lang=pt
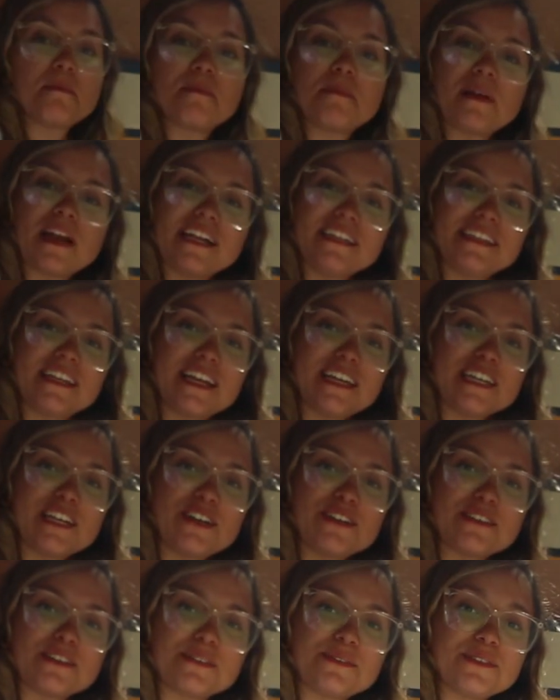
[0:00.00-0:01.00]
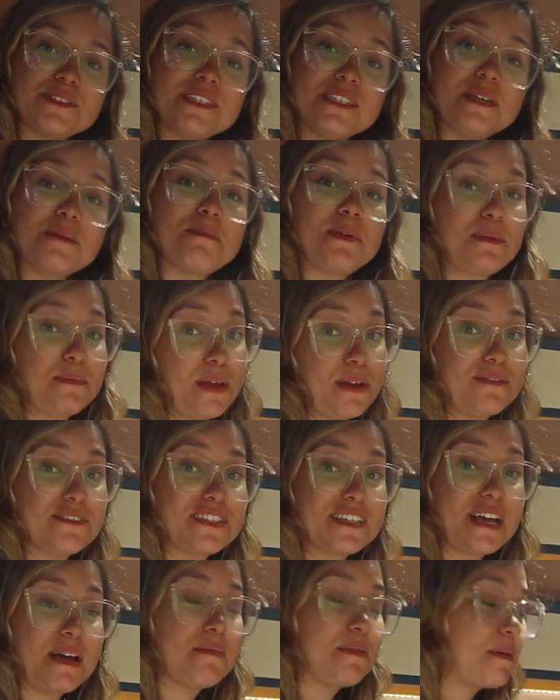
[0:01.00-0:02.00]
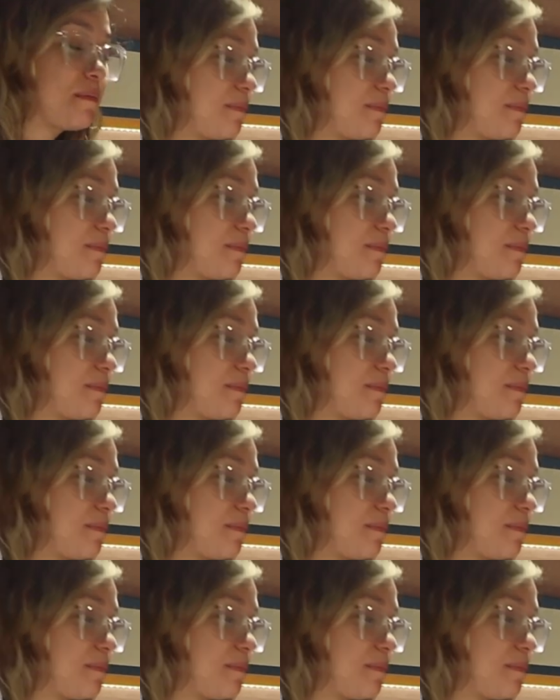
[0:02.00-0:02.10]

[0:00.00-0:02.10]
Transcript: Para entrar na nossa cozinha, primeiro você abre